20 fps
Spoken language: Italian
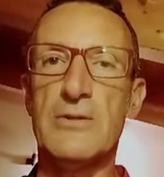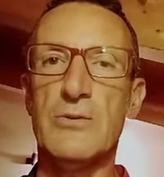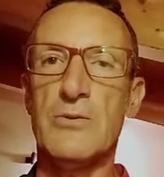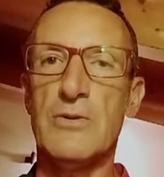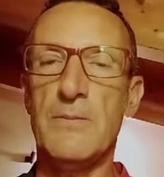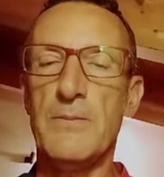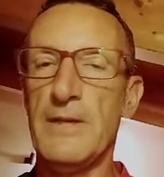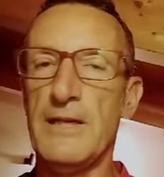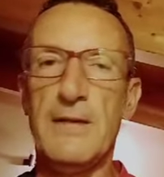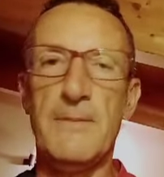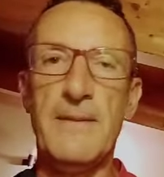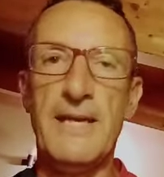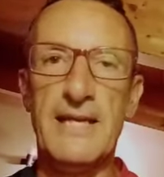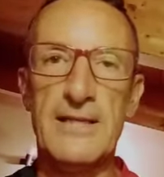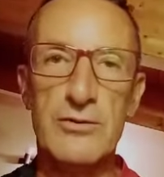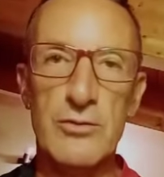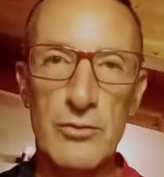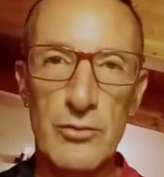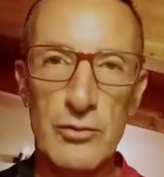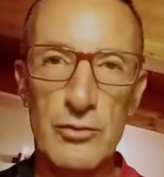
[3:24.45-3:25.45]
perché mica
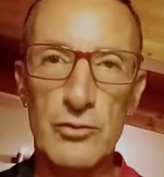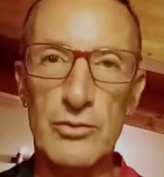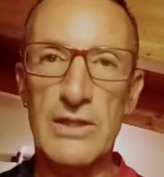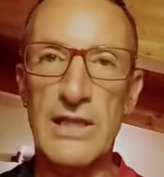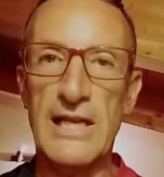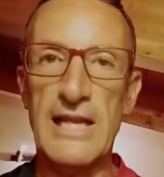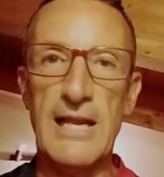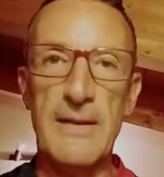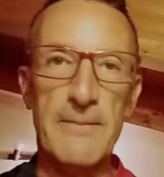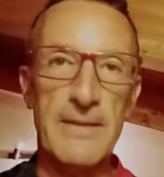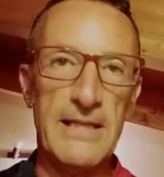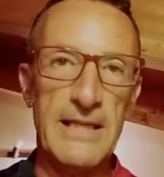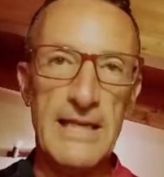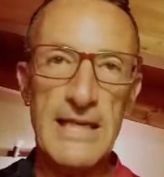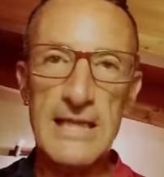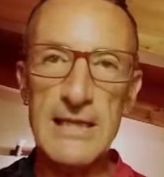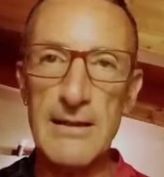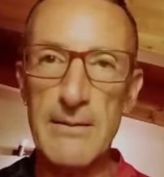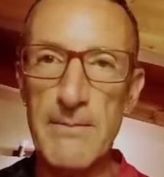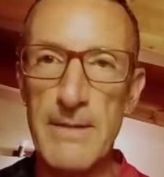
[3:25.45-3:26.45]
sono tutte Real Madrid,
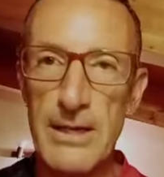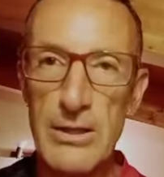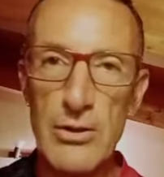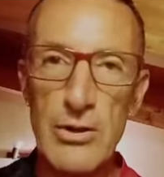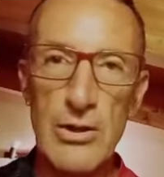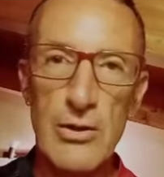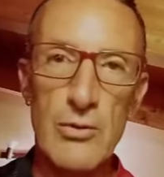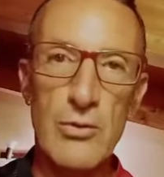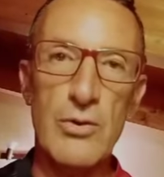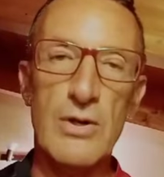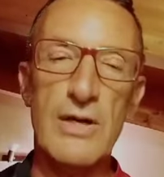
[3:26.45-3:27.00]
il Barcellona